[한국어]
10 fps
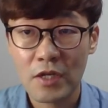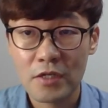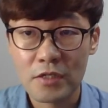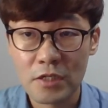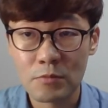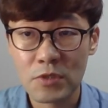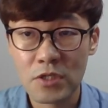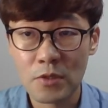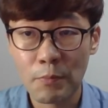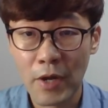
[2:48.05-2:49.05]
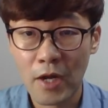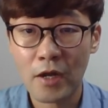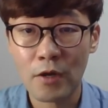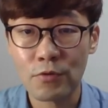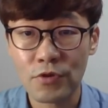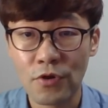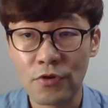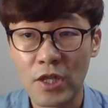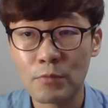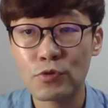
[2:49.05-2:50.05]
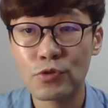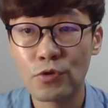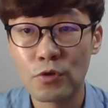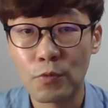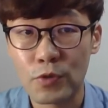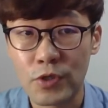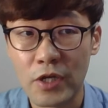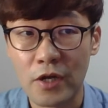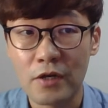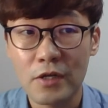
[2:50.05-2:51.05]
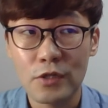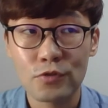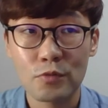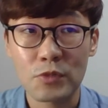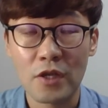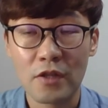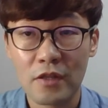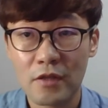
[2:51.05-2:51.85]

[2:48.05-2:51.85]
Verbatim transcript: 흐름을 파악하고서 세부적으로 보셔야 좀 이게